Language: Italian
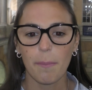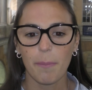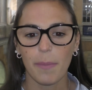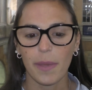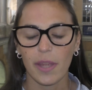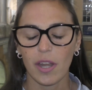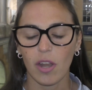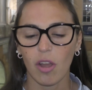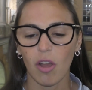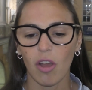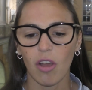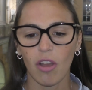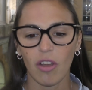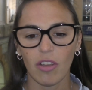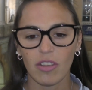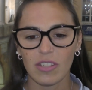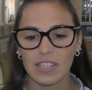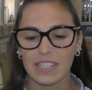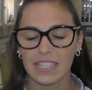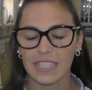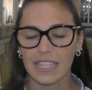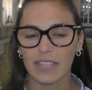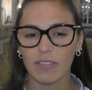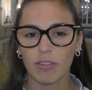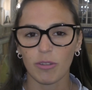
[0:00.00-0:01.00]
però
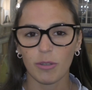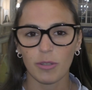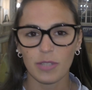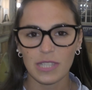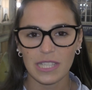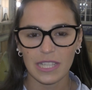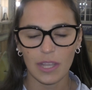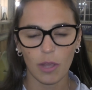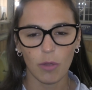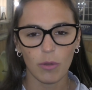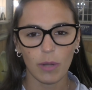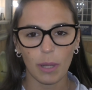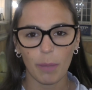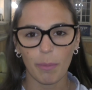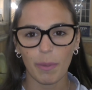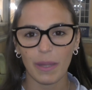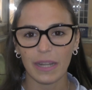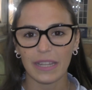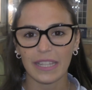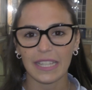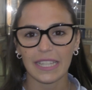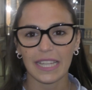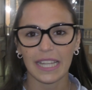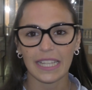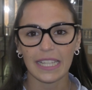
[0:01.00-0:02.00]
se, devo, se ho una
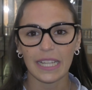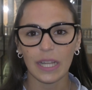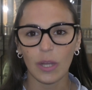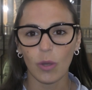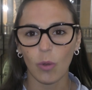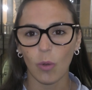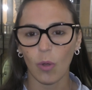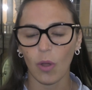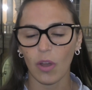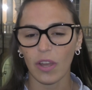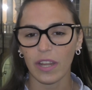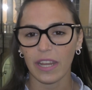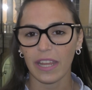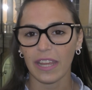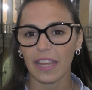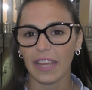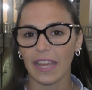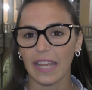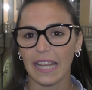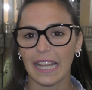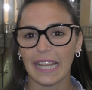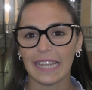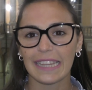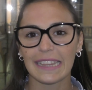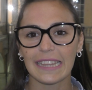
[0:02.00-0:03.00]
partita nel
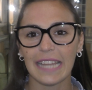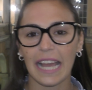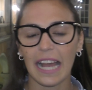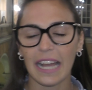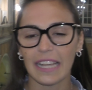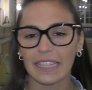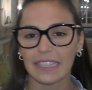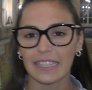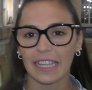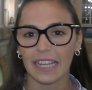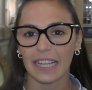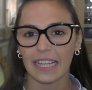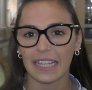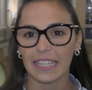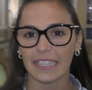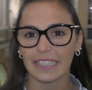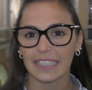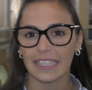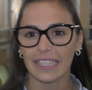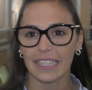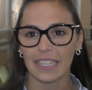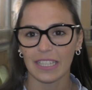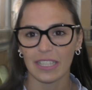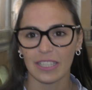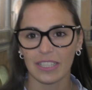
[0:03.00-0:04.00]
cuore è l'andata
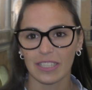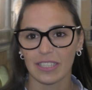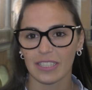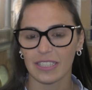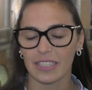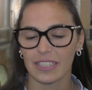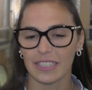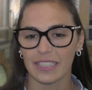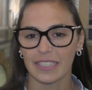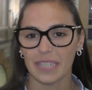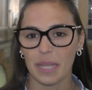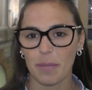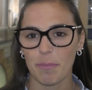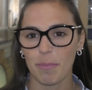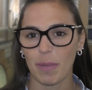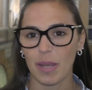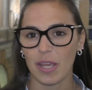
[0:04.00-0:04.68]
dei